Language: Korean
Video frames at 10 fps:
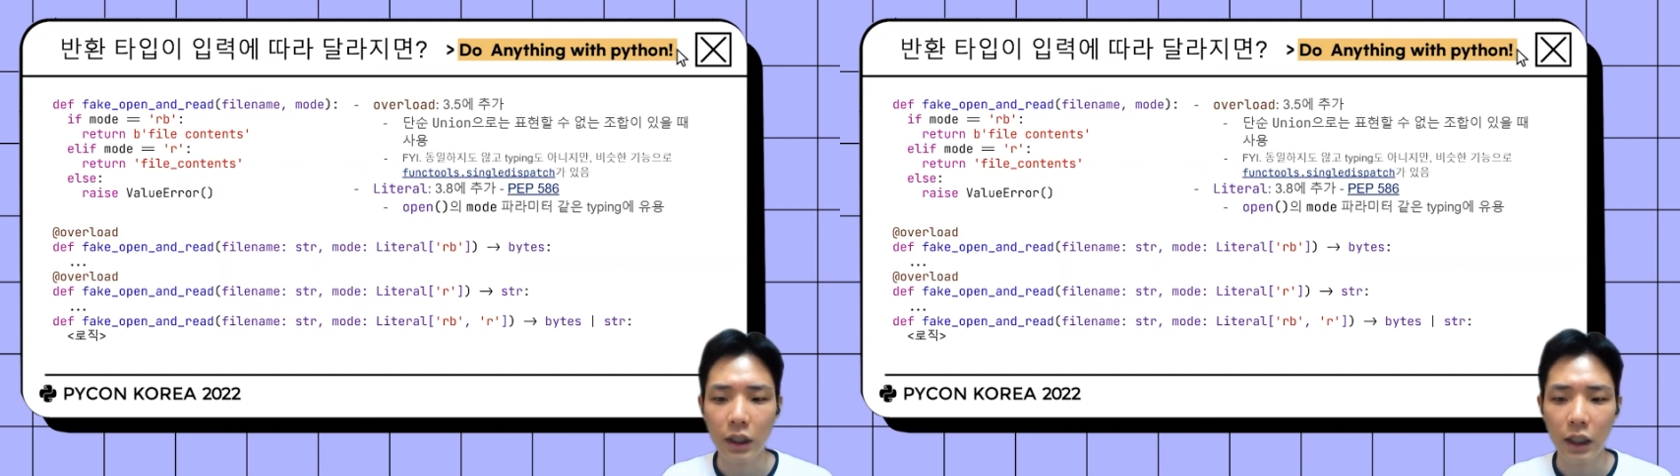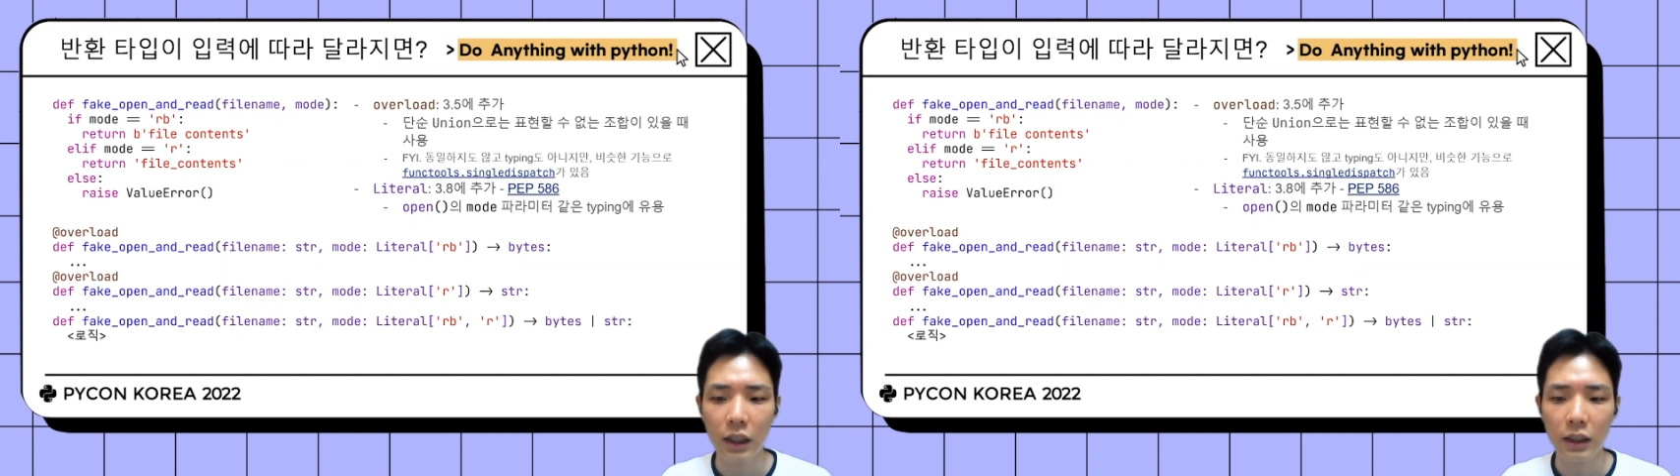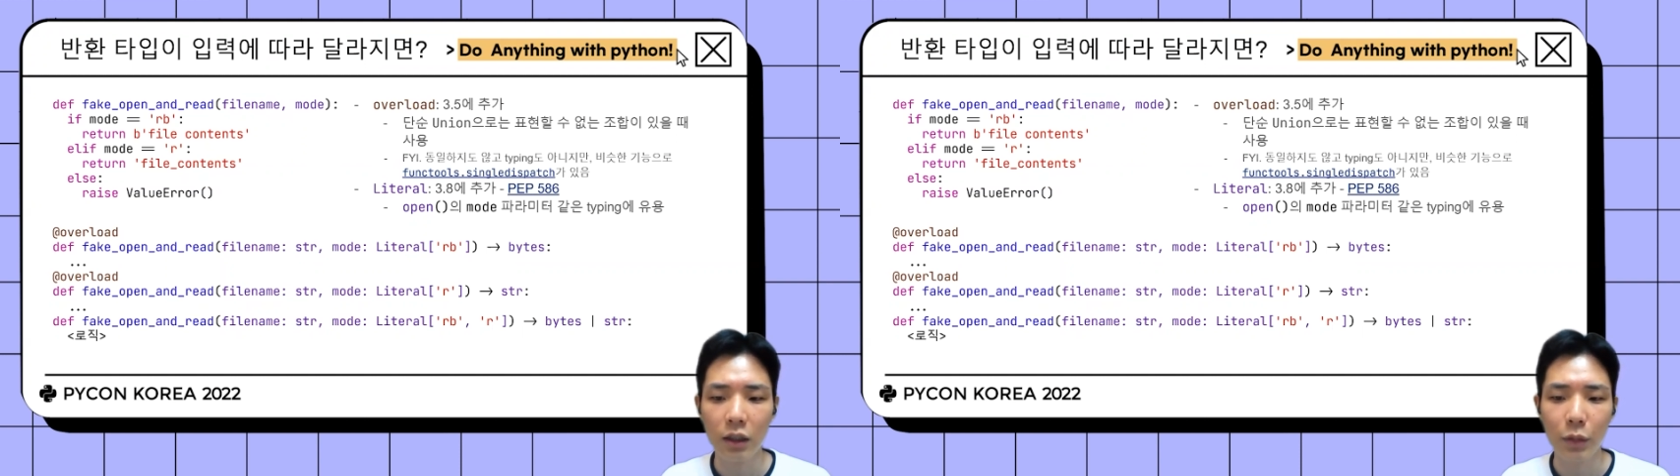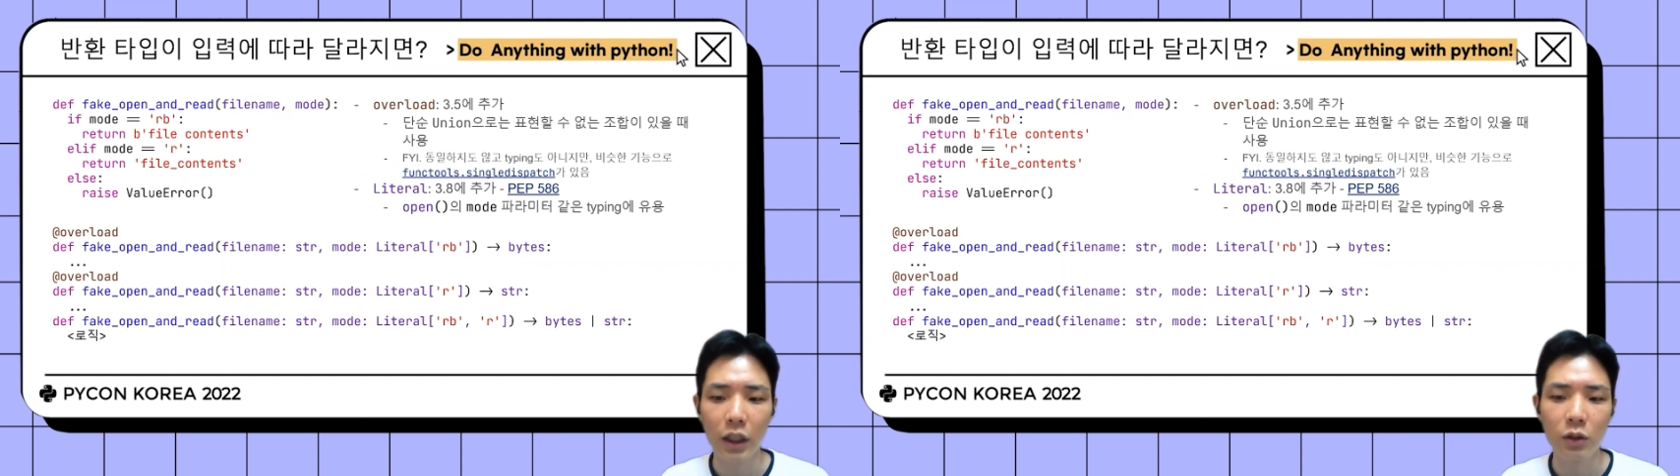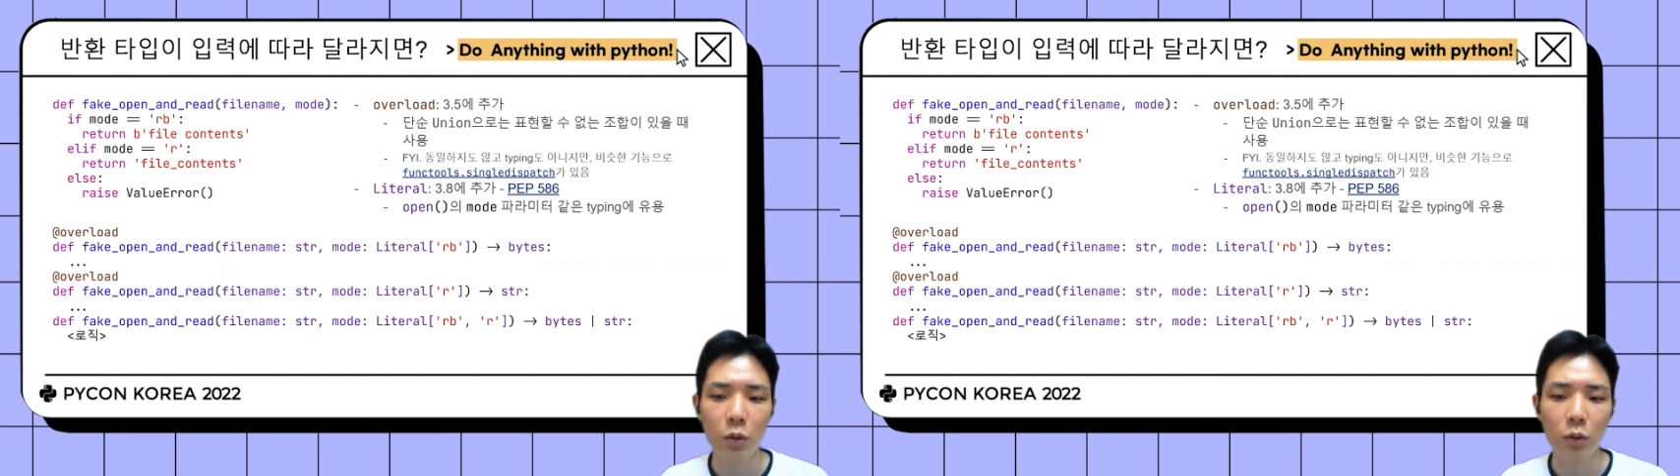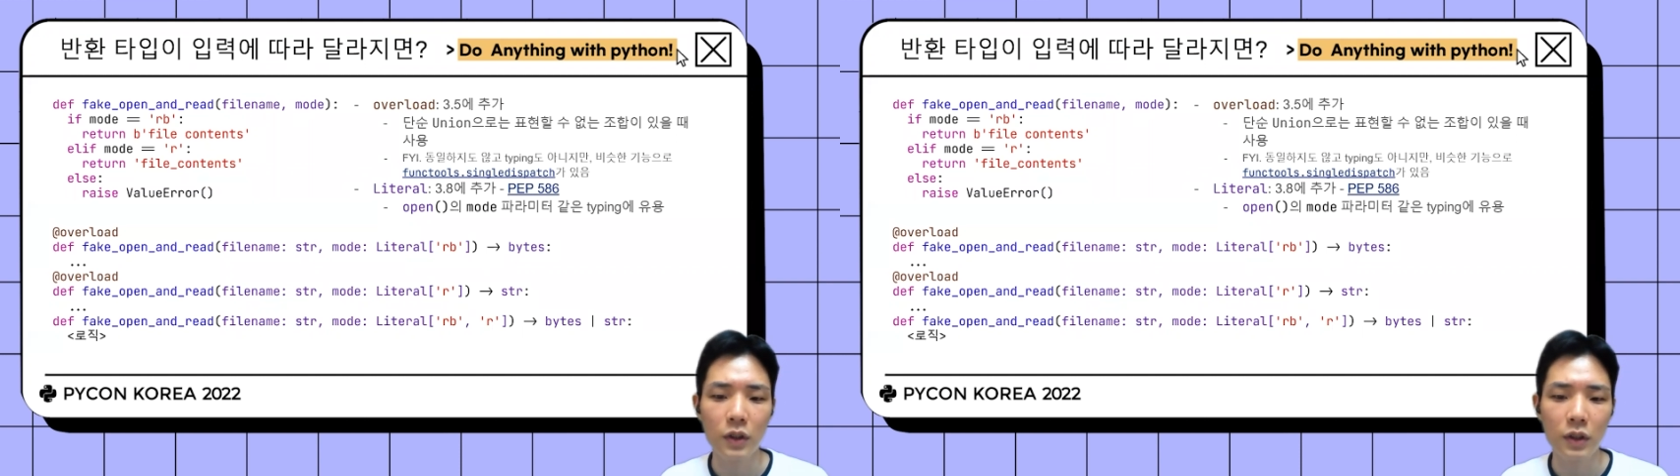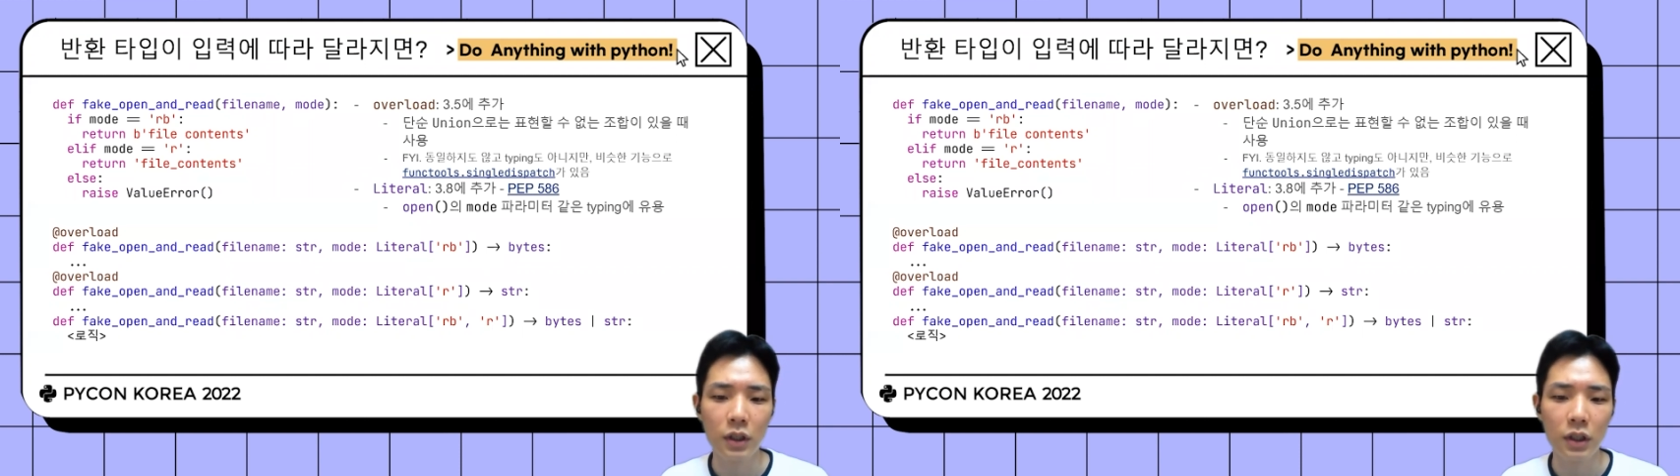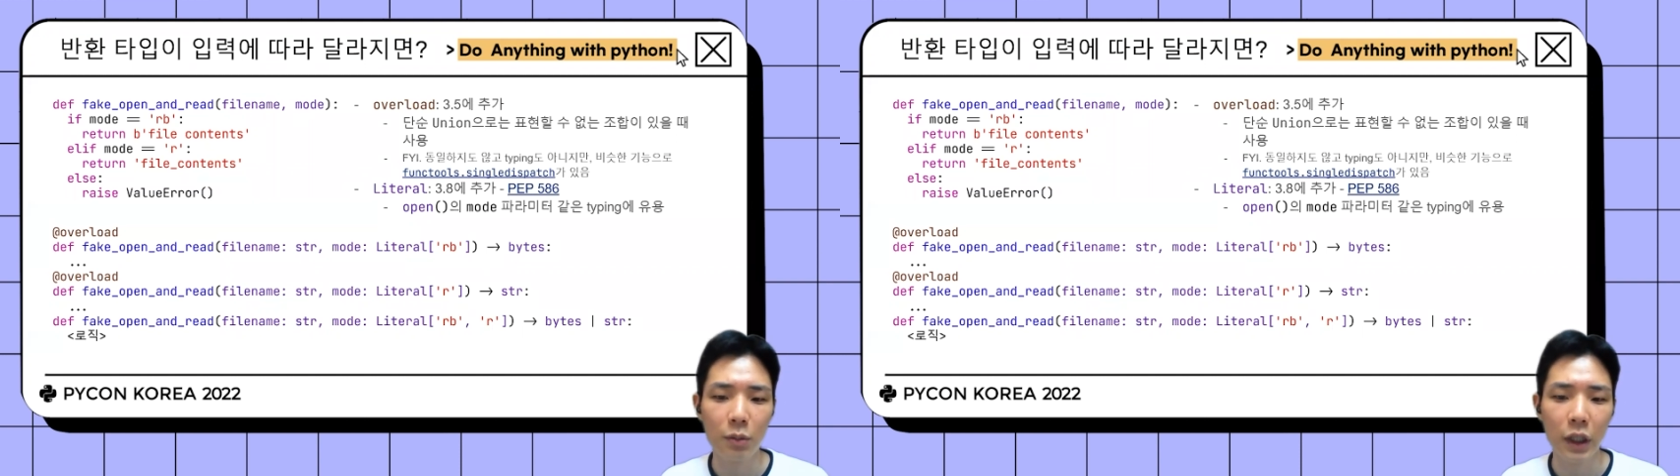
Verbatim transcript: 항상 바이트 혹은 스트링을